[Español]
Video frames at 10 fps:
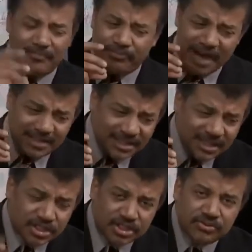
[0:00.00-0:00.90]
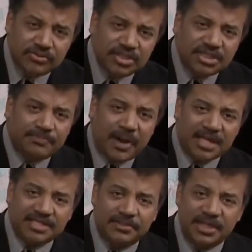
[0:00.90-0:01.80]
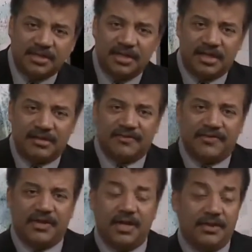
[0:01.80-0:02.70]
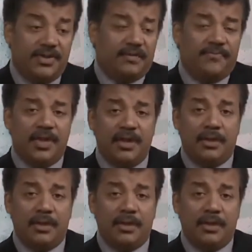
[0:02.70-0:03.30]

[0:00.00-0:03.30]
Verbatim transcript: prácticamente tan pronto como era posible,